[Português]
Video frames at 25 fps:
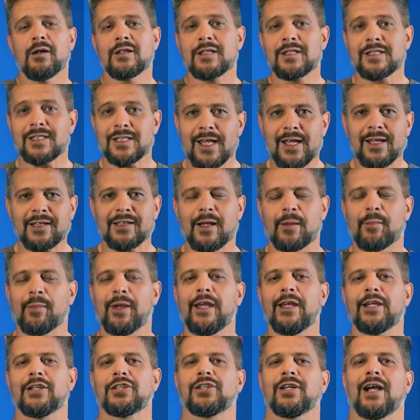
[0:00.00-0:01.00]

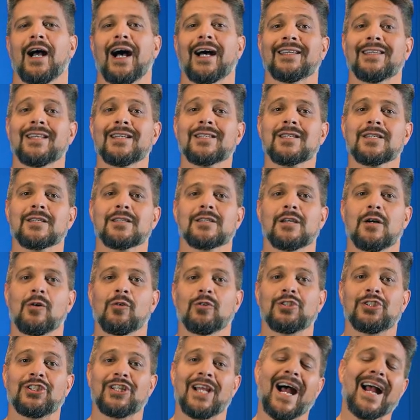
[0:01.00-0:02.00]
Certamente, a
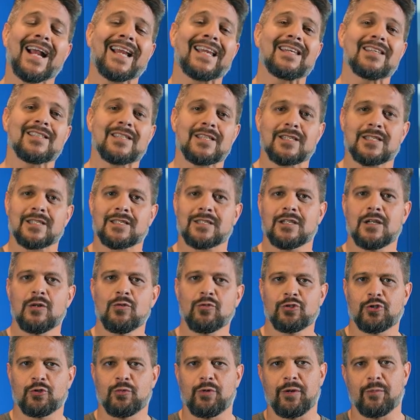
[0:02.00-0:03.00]
decisão de
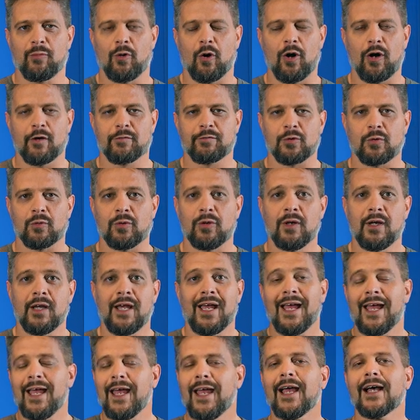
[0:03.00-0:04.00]
aquisição de um imóvel
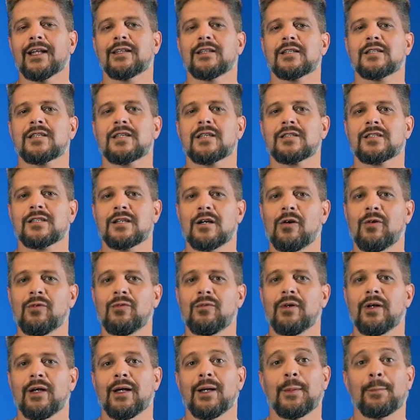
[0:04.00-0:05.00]
é a
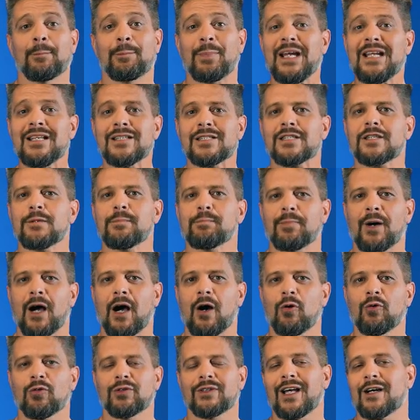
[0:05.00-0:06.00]
decisão
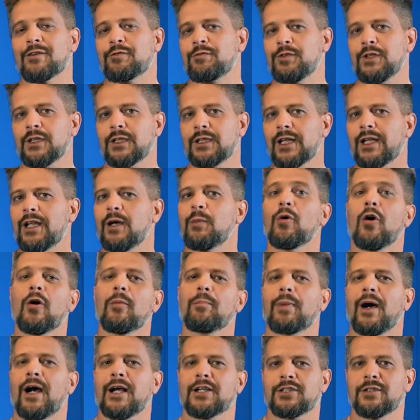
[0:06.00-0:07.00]
principal da vida da maior
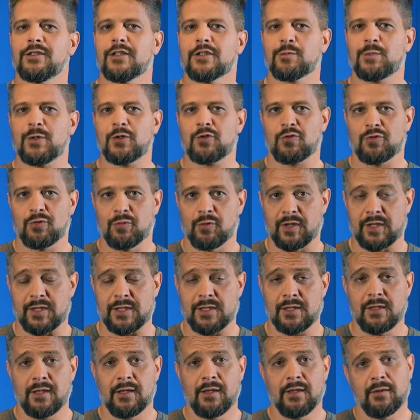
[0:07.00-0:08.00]
parte das
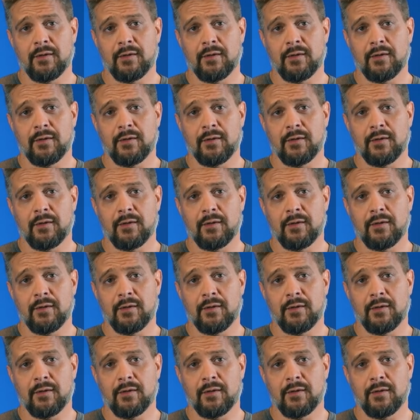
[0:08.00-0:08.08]
pessoas,